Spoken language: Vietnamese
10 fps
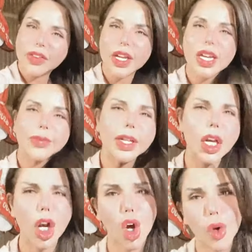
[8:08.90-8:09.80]
phi là cái
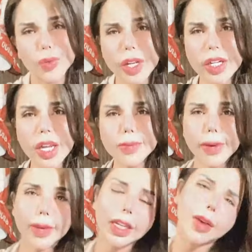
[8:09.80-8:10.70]
lồn gì nếu mà
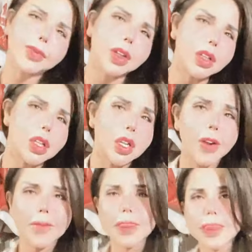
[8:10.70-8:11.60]
mày không có
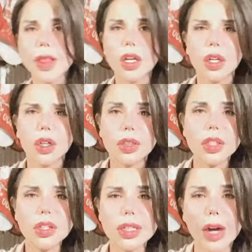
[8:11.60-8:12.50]

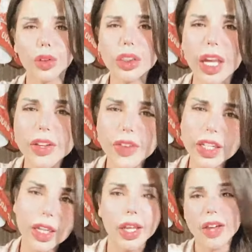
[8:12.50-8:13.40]
đương đầu với thị phi
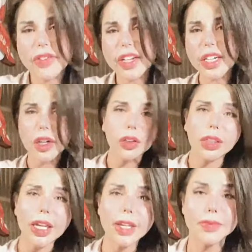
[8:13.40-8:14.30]
thì thị phi nó đâu có
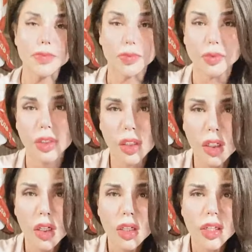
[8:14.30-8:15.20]
kiếm
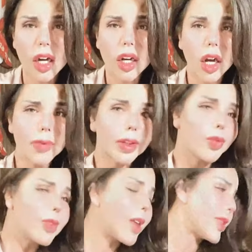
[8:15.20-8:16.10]
trời ơi mày
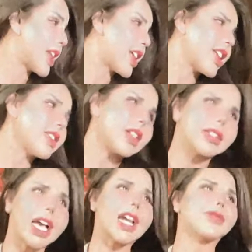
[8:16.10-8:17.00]
cũng lên mày chỉ trích người
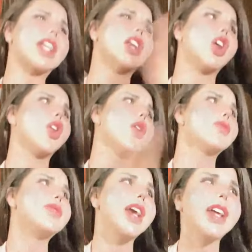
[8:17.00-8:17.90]
ta làm cái lồn
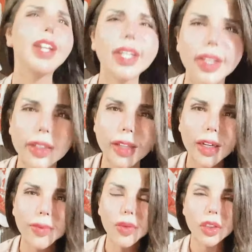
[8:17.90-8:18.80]
gì ta
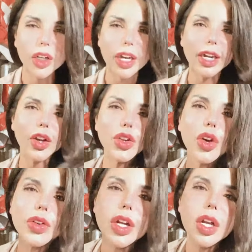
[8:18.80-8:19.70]
không muốn nói ra nói
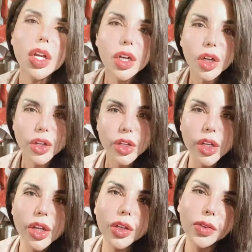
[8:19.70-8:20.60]
vô nó
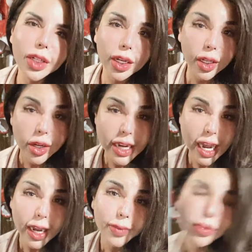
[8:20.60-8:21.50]
nhiều á thằng nó nhảm